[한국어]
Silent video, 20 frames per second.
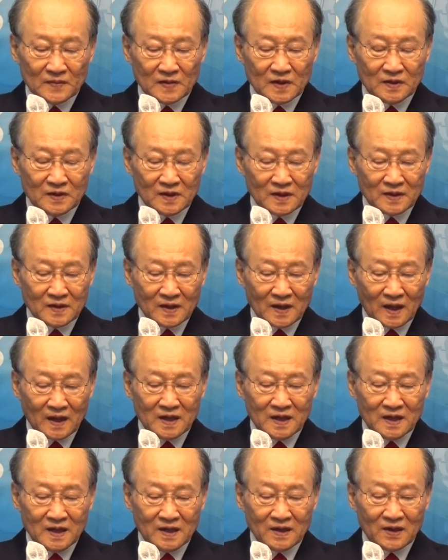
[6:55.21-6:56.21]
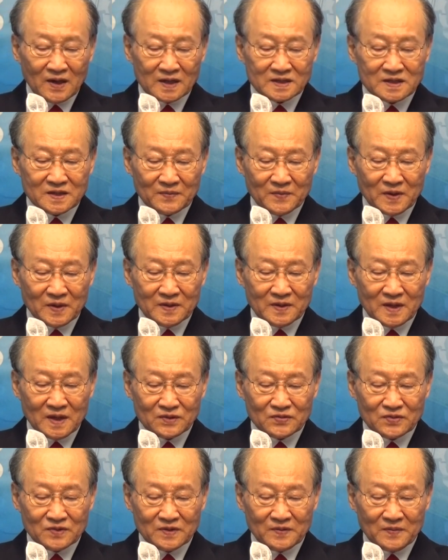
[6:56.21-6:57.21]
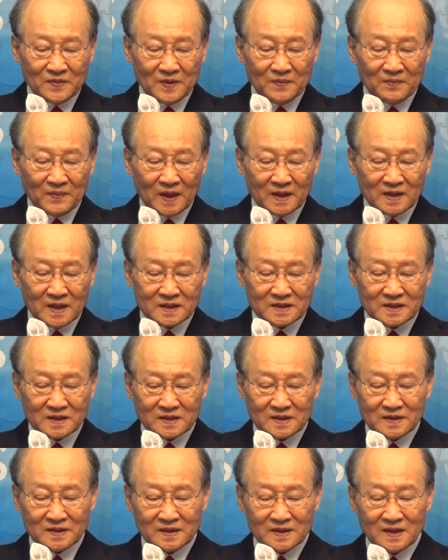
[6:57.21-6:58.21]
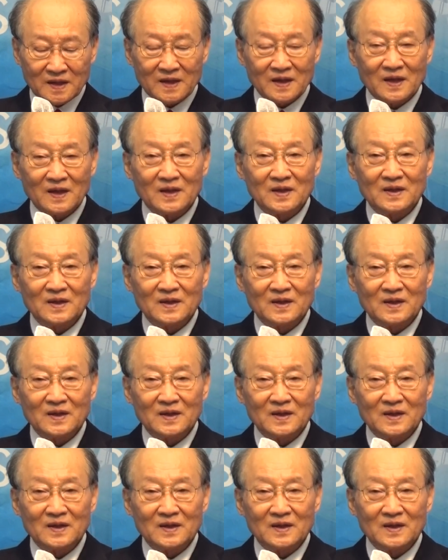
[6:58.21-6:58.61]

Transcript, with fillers: 그들은 갈릴리로 갔으면 예수님을 만났을 건데